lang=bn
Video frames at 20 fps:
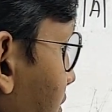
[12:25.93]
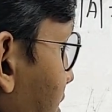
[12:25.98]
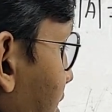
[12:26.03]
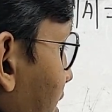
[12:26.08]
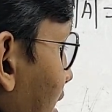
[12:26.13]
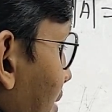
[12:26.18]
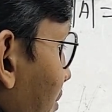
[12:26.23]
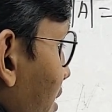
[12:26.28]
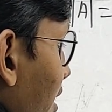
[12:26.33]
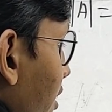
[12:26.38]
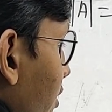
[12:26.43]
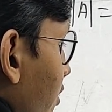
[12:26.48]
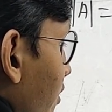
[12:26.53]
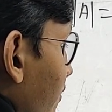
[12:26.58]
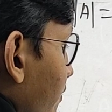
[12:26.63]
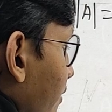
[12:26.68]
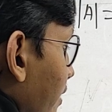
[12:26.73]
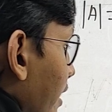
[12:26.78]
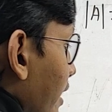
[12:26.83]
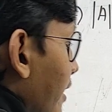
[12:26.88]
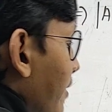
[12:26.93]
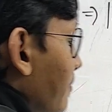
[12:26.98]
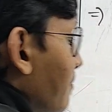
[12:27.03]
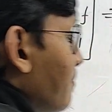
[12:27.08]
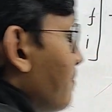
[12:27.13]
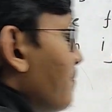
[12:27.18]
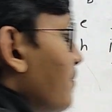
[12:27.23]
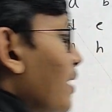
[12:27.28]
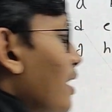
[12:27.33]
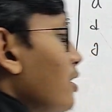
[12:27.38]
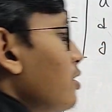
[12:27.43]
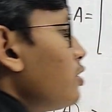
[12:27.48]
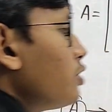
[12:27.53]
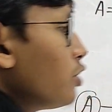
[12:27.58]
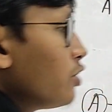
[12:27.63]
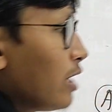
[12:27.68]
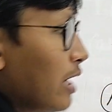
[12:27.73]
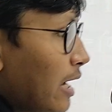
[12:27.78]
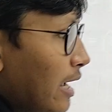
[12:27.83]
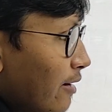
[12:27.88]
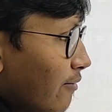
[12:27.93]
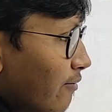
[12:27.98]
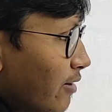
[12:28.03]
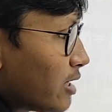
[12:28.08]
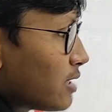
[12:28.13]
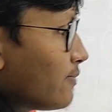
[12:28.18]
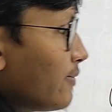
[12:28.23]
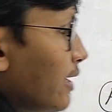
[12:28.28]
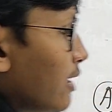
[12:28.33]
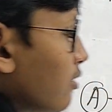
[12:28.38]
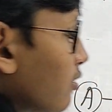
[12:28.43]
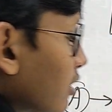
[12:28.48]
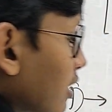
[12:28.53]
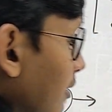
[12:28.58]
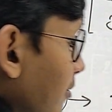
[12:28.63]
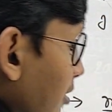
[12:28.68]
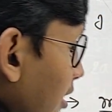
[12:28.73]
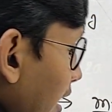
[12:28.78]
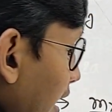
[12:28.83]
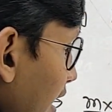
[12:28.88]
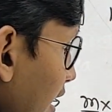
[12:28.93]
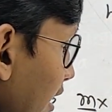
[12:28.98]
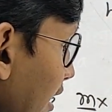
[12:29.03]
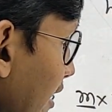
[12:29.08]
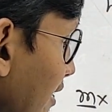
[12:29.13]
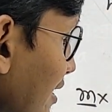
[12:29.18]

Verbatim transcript: ইন্টু ডিটারমিনেন্ট অফ এ তো যদি ইনভার্স বের করতে বলে